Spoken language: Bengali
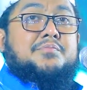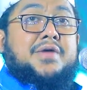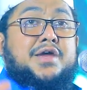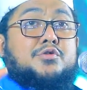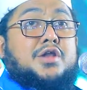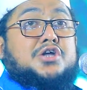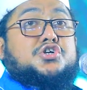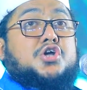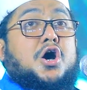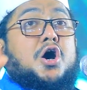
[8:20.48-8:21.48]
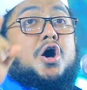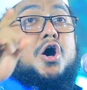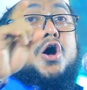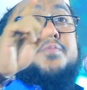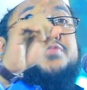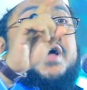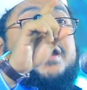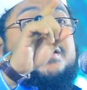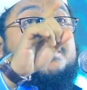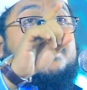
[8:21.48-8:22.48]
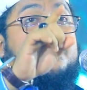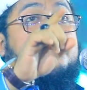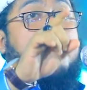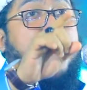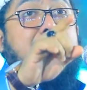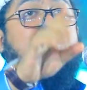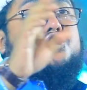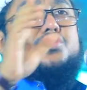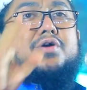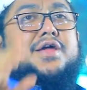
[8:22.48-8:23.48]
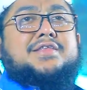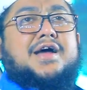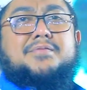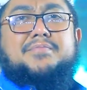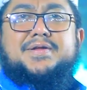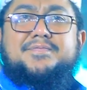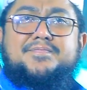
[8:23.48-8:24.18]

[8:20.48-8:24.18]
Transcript: মেয়েগুলা সব তার মায়ের সঙ্গে থাকবে